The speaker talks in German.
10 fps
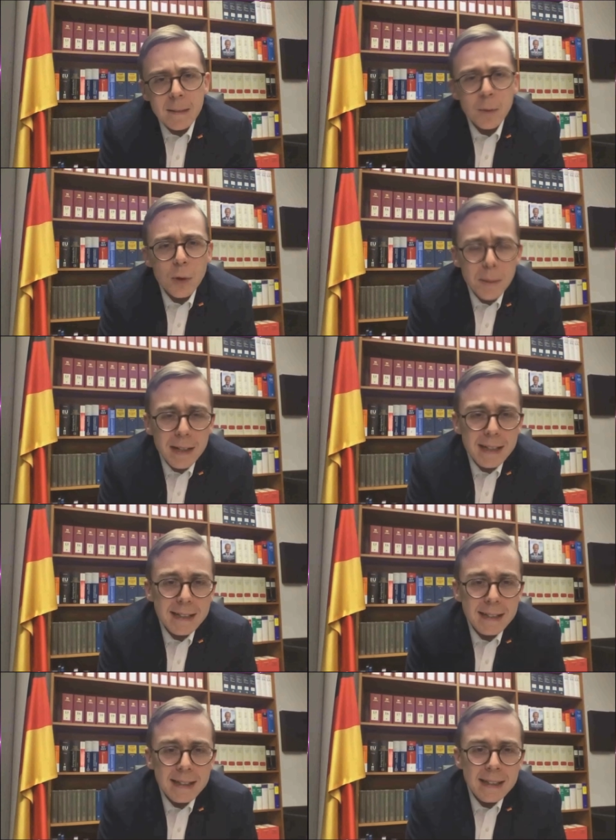Im
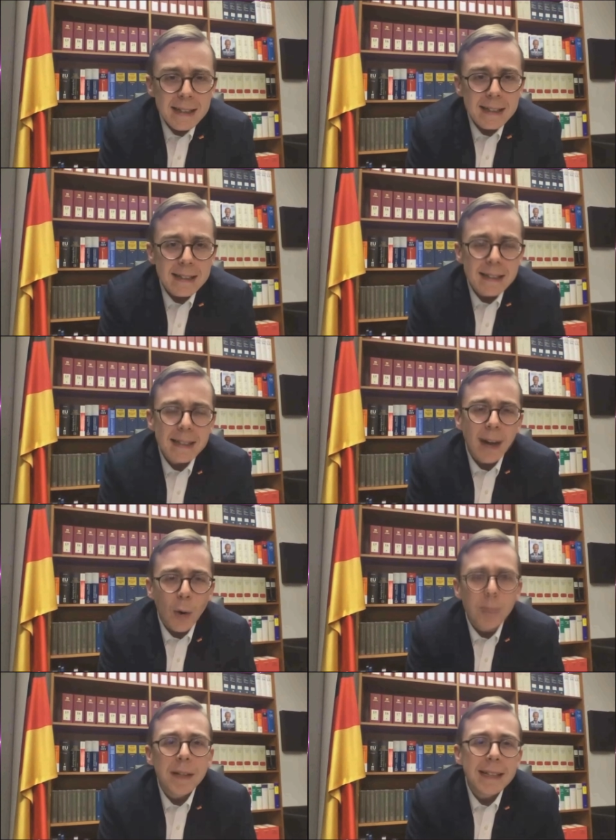Übrigen äh,
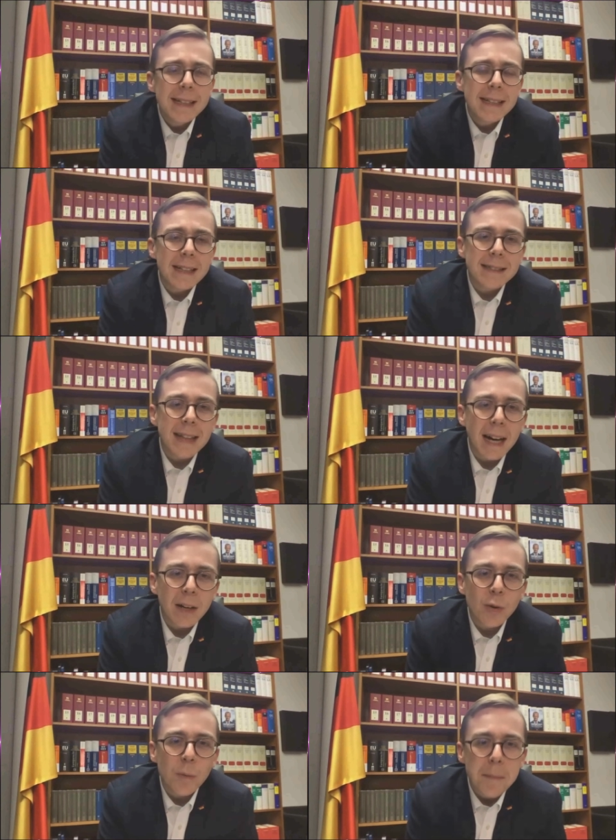glaube ich, das
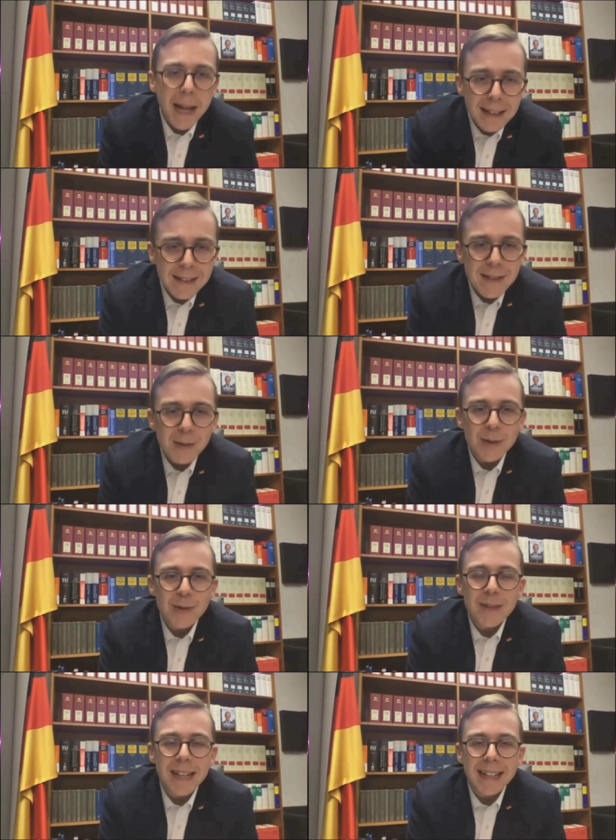Argument
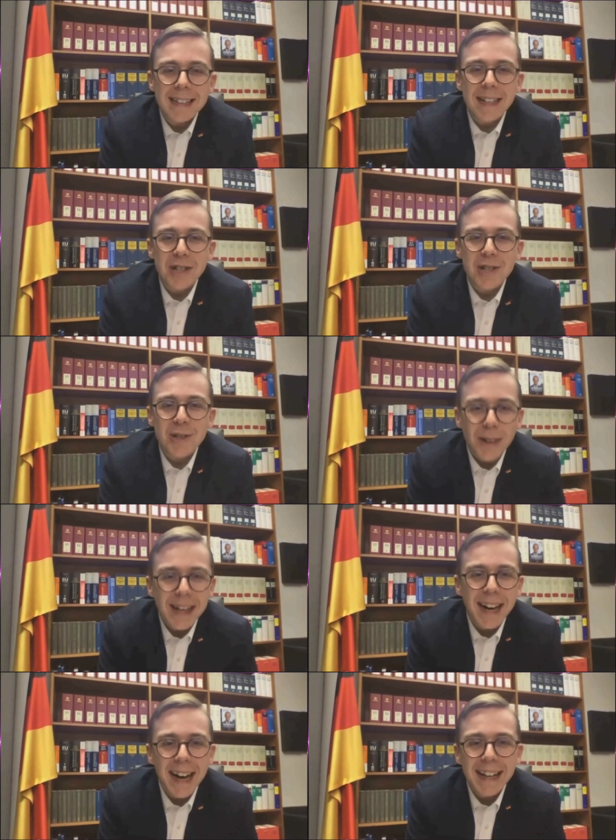sozusagen der
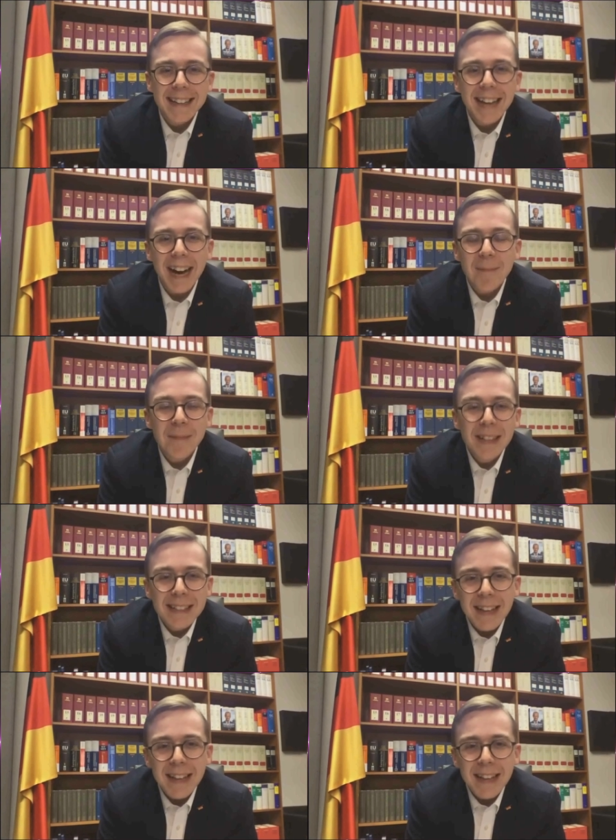Steuereinnahmen,